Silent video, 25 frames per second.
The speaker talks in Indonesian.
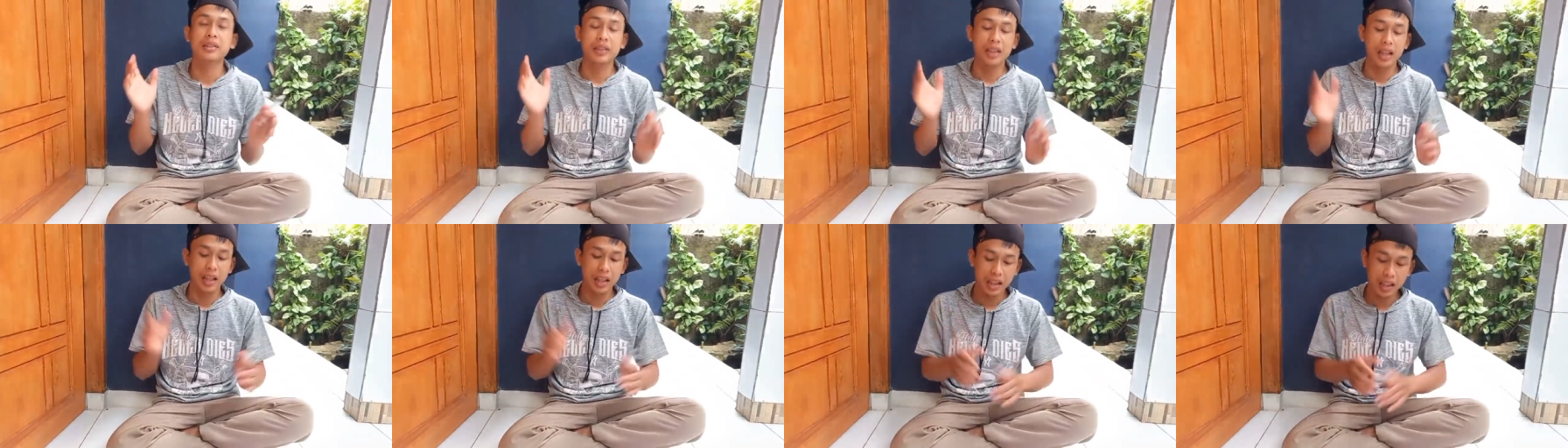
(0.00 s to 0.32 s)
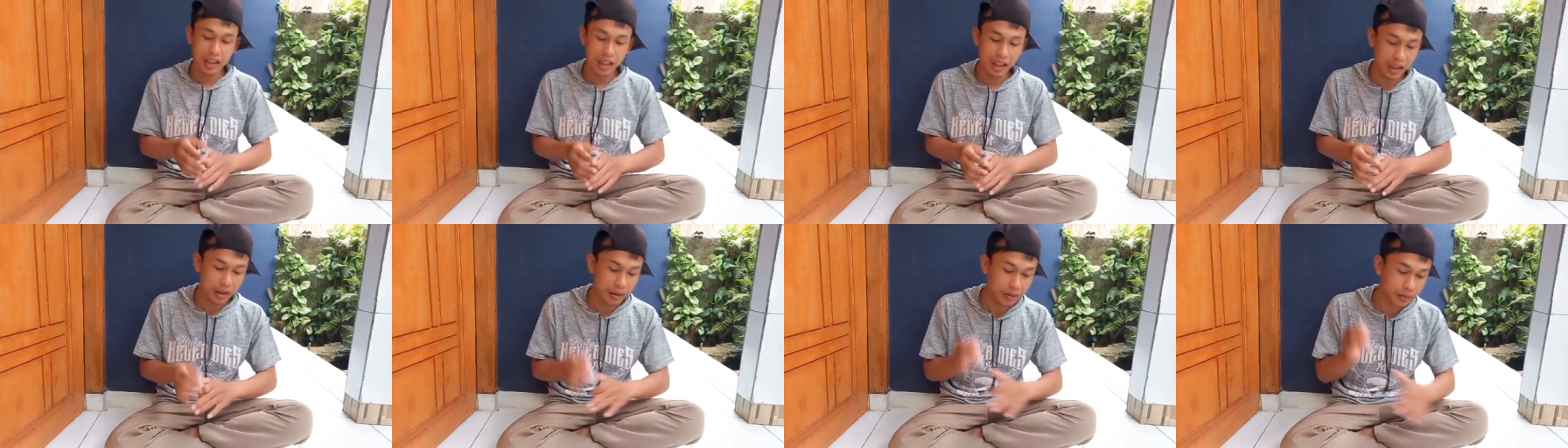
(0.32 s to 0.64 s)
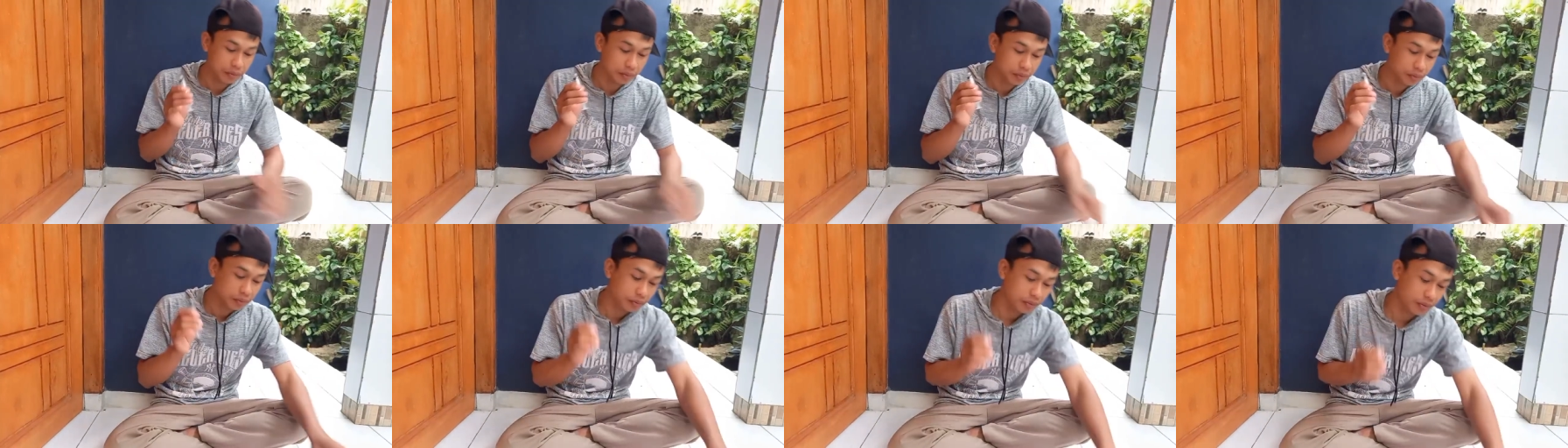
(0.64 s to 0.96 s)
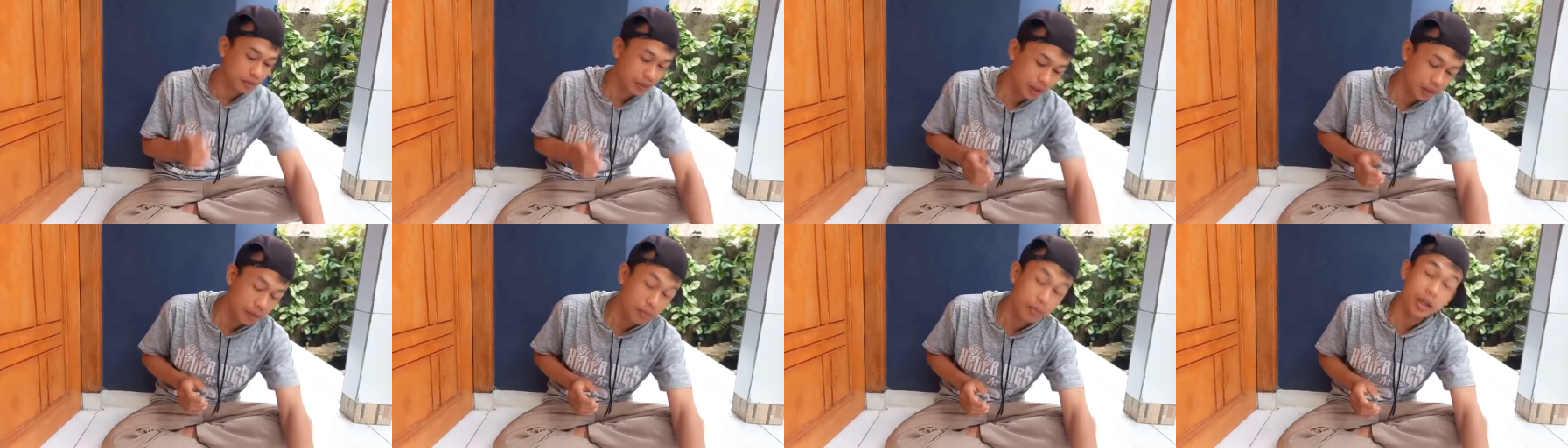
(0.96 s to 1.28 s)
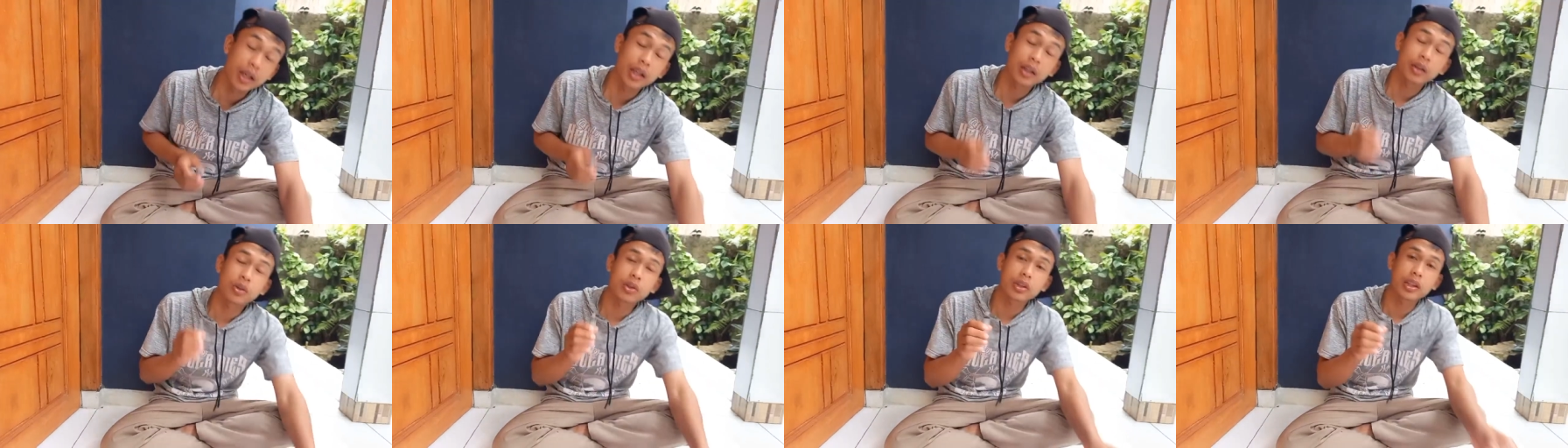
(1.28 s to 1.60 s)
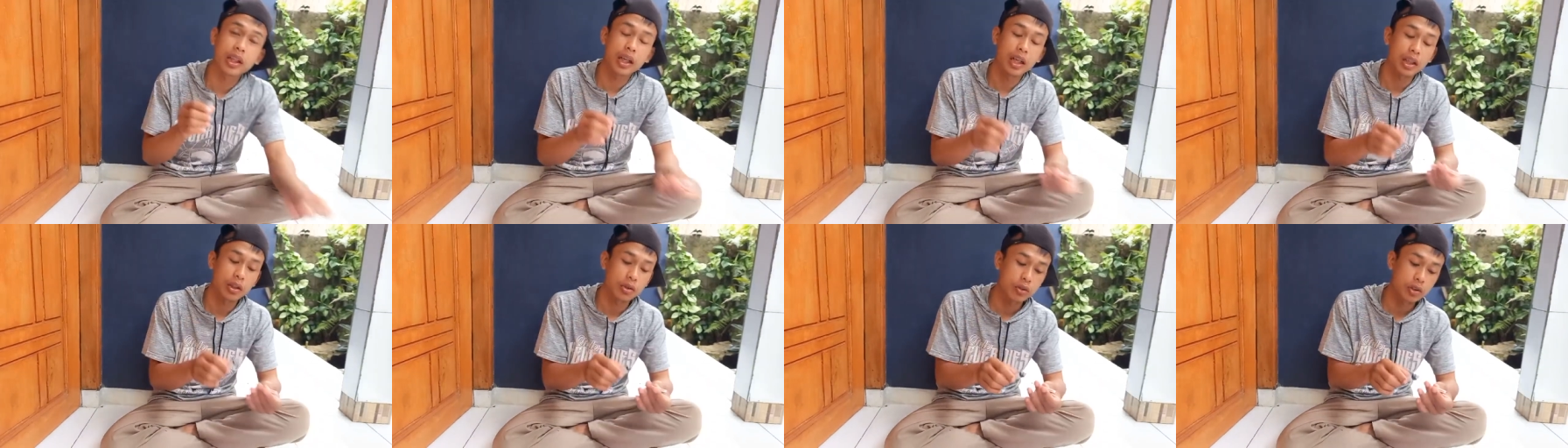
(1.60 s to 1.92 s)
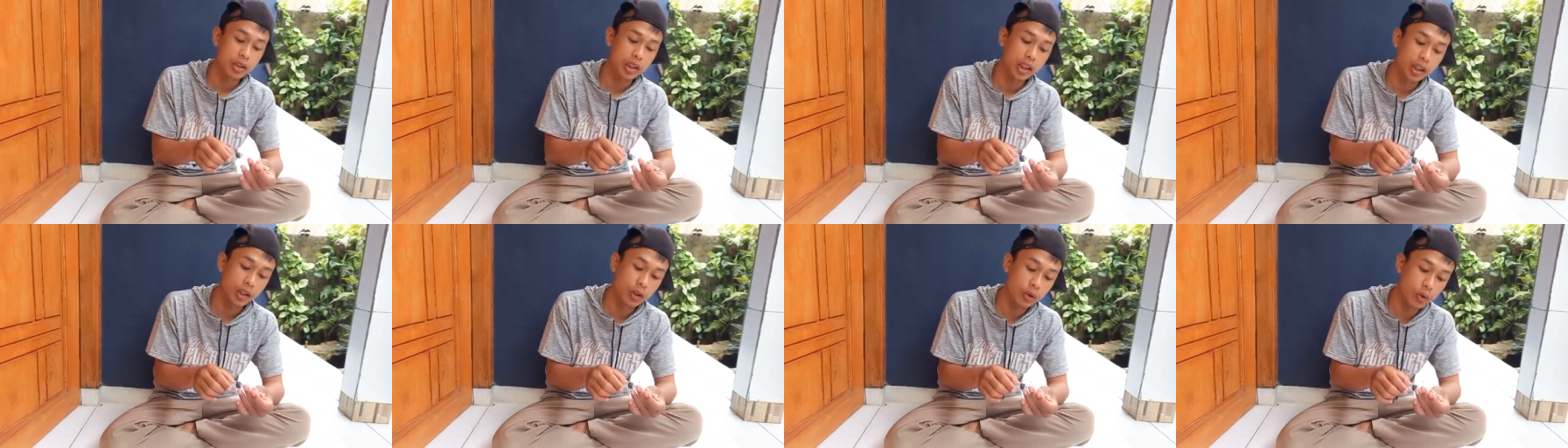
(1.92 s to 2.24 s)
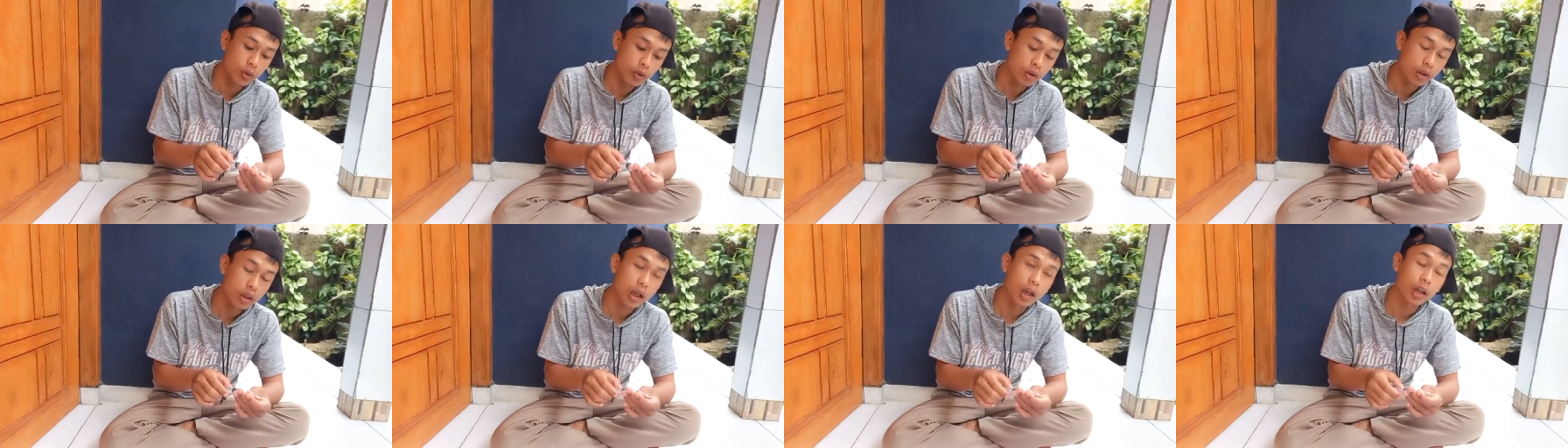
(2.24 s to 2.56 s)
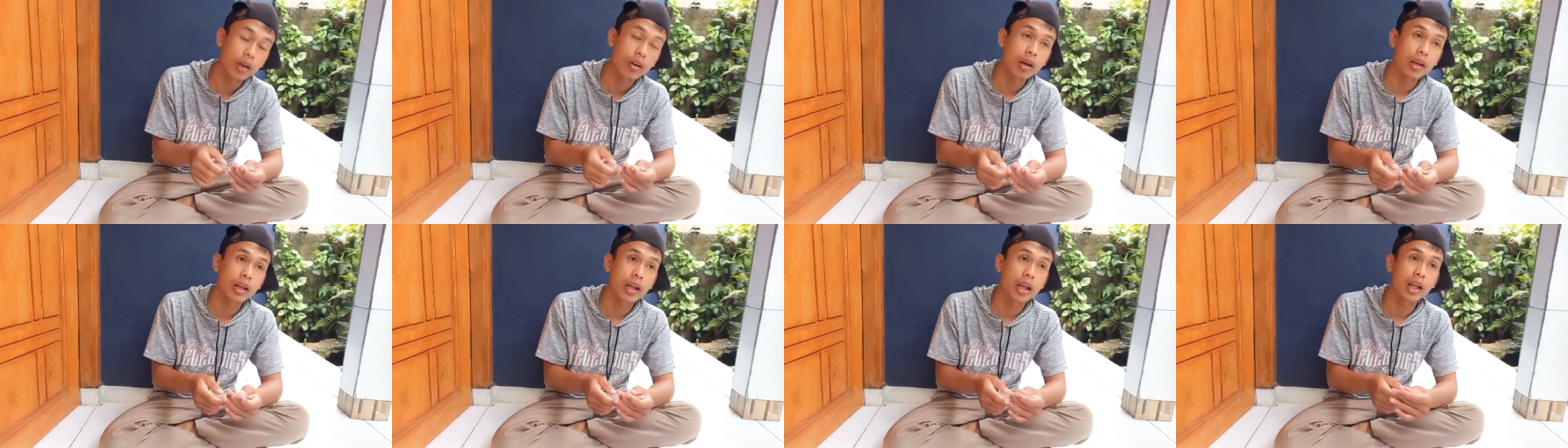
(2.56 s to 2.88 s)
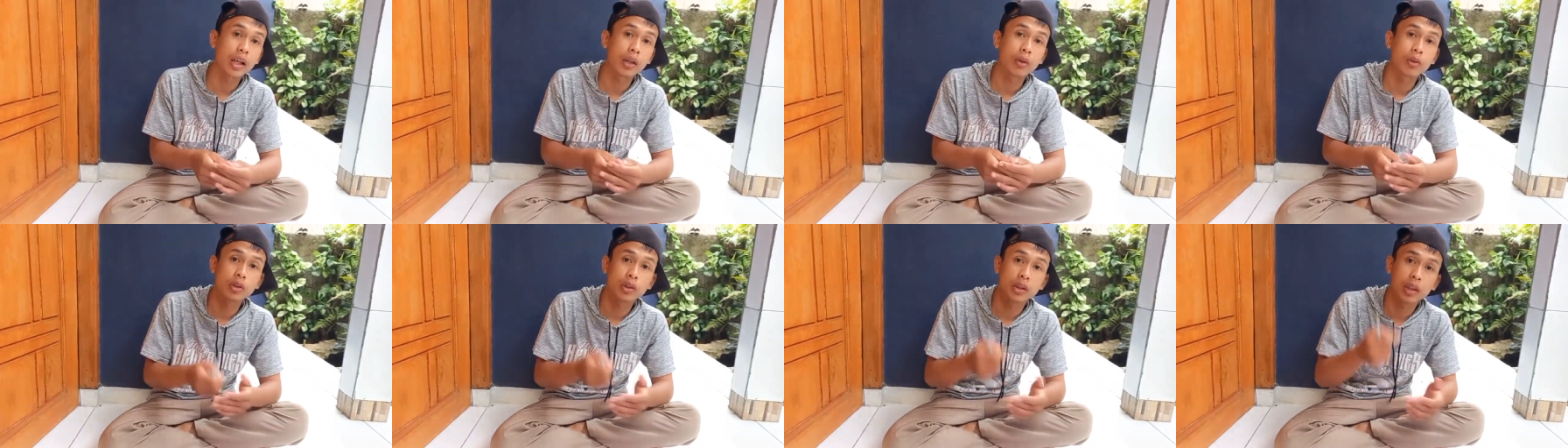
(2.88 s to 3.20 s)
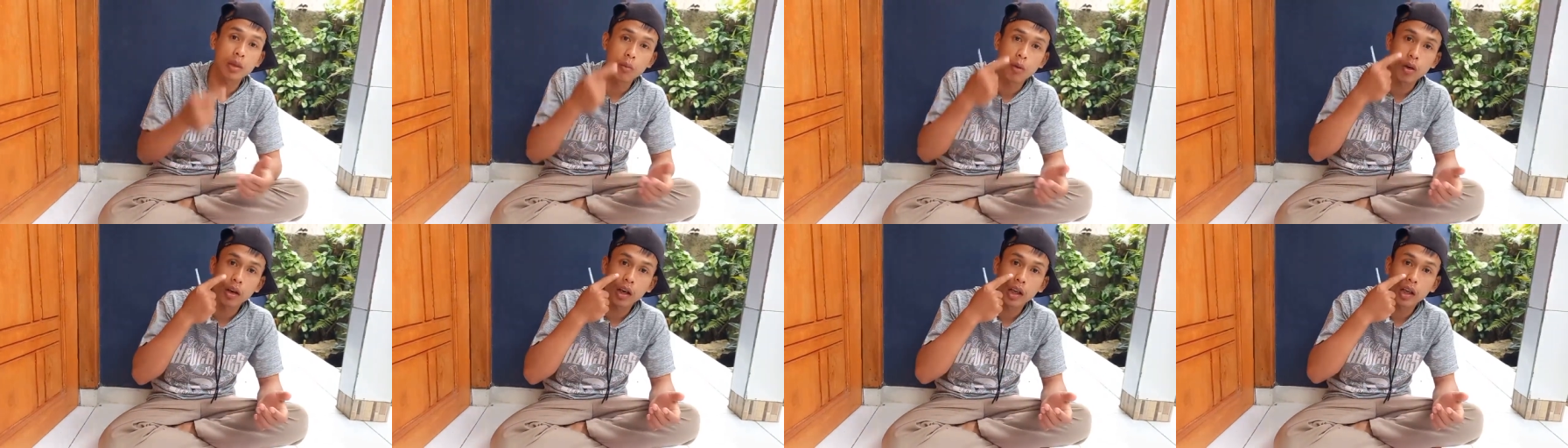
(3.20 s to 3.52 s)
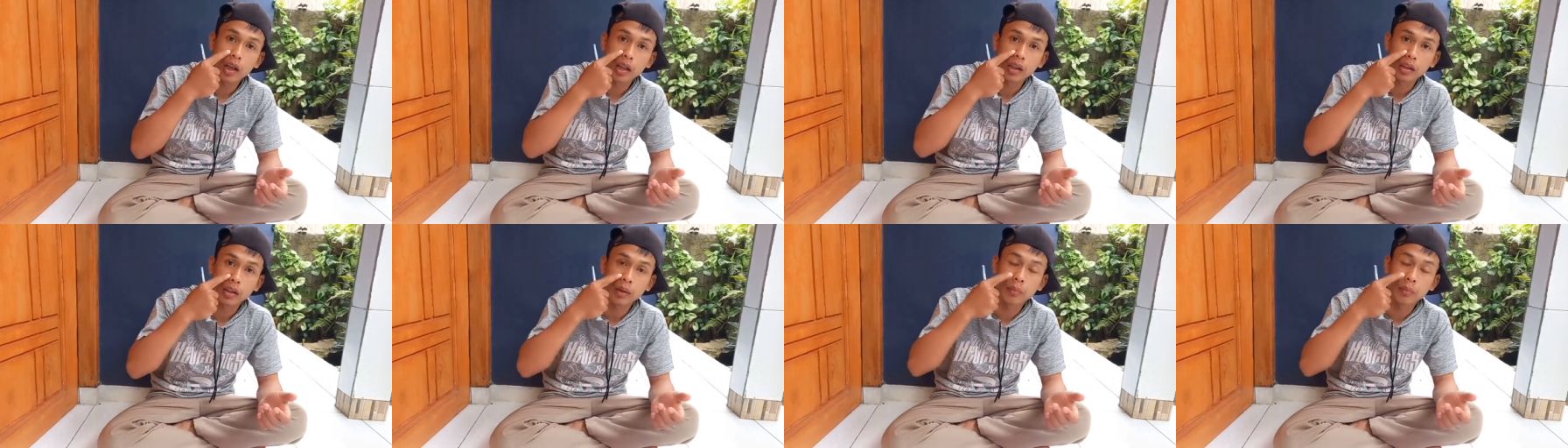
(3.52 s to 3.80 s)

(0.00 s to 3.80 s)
jadi begitu cara cuci hidung kalau ada ingusnya boleh